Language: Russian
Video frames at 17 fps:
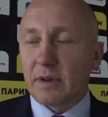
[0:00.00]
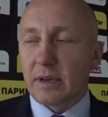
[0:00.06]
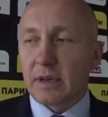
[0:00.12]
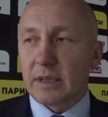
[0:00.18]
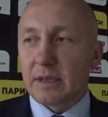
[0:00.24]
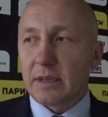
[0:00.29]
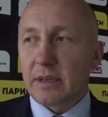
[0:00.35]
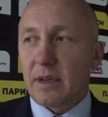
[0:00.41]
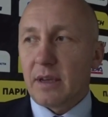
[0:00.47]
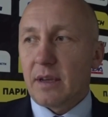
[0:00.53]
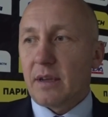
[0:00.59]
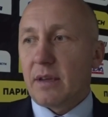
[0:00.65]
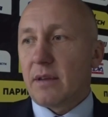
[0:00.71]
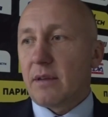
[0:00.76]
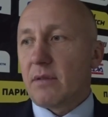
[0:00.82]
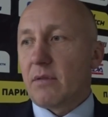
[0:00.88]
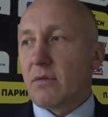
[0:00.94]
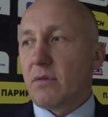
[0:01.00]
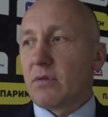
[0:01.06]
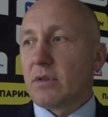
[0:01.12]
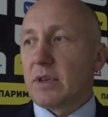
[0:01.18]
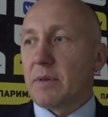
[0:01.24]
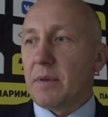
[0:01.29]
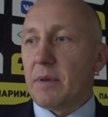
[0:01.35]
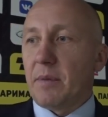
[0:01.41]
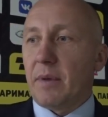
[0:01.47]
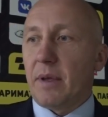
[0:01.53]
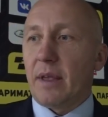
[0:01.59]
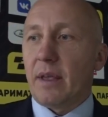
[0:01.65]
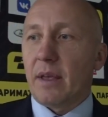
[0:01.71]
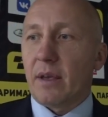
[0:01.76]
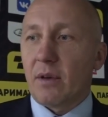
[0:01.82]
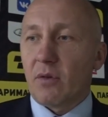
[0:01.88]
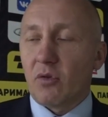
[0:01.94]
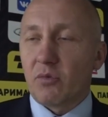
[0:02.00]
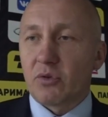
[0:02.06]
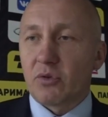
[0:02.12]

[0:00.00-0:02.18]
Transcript: с тренером Олегом Ларионовым